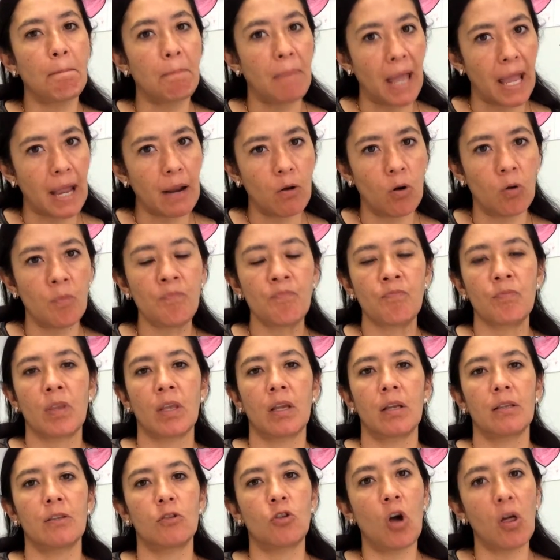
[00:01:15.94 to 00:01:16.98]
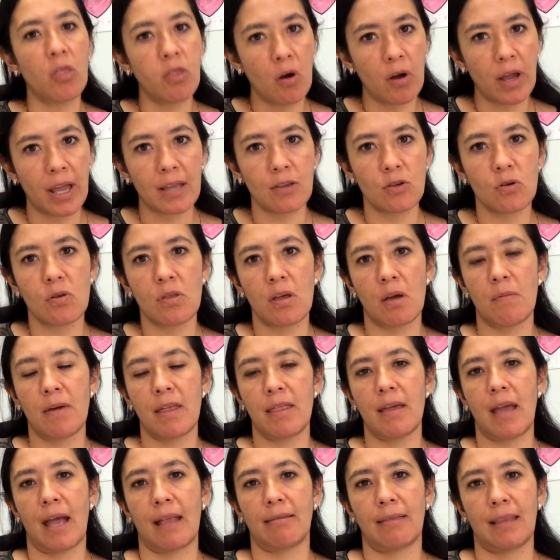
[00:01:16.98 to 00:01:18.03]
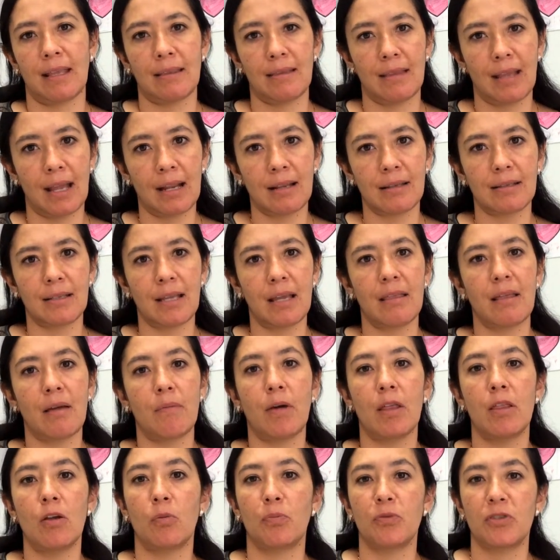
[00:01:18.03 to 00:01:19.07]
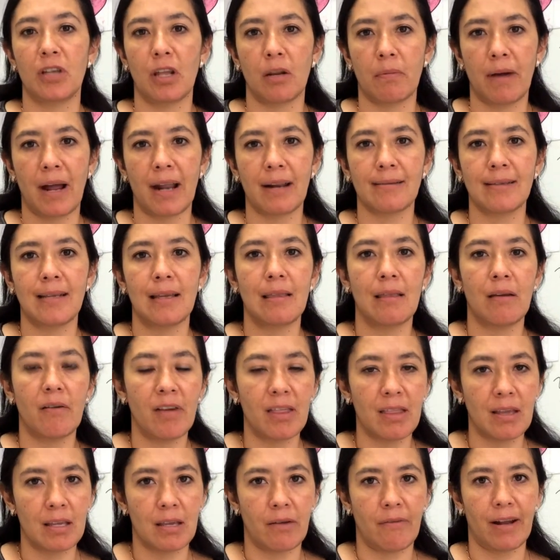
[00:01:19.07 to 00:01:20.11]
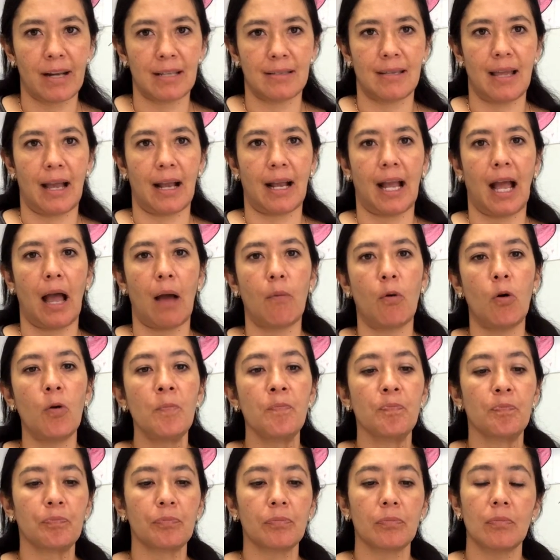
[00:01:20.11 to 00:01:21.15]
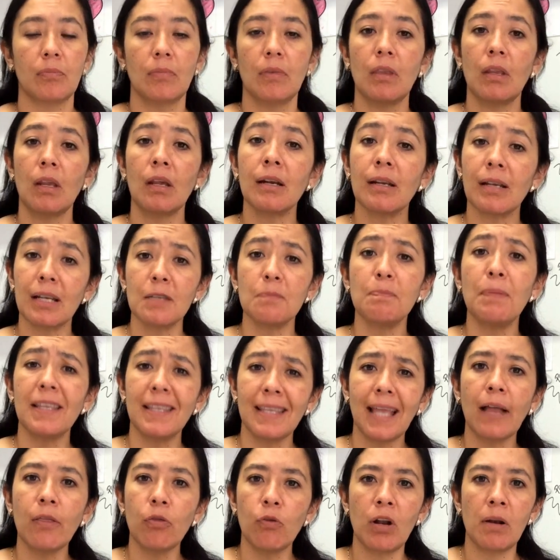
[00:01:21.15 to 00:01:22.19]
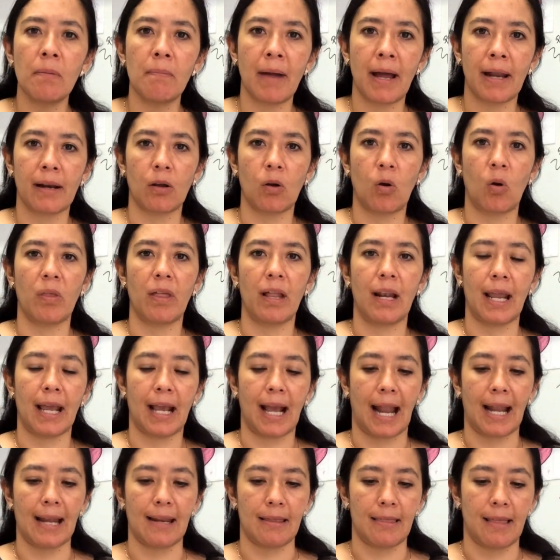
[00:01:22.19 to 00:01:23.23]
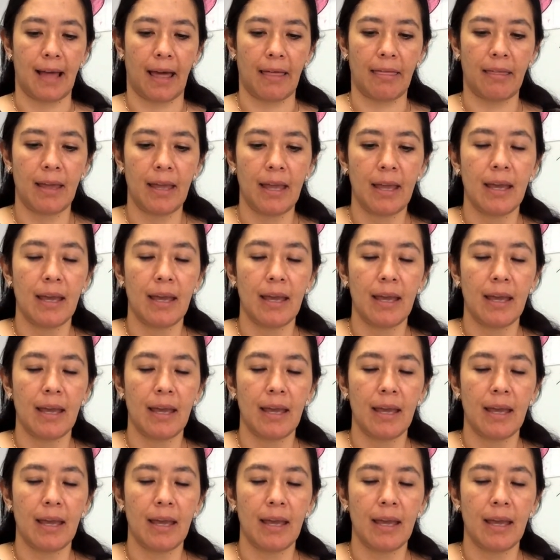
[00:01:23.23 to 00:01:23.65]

Pero todo ello debe de atenderse, debe de observarse y debe de llevarse a cabo respetando el marco de legalidad.